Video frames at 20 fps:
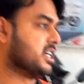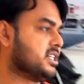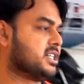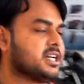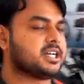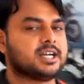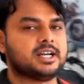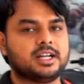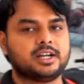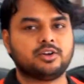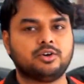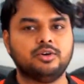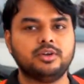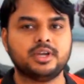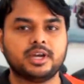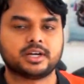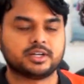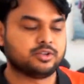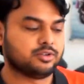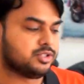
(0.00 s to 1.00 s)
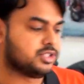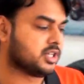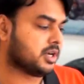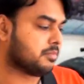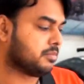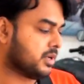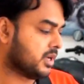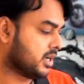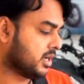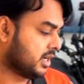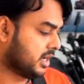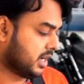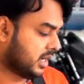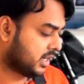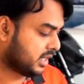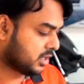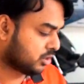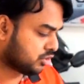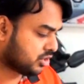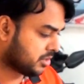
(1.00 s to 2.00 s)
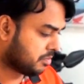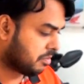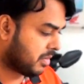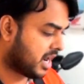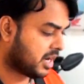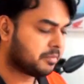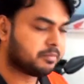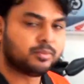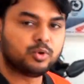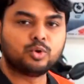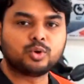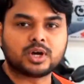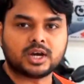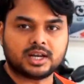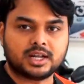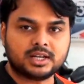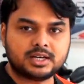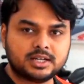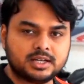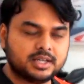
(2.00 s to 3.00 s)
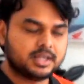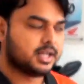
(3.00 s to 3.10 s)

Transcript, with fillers: চারটা কালার হয় একটা হচ্ছে আপনার এইটা হচ্ছে ম্যাট ব্লু কালার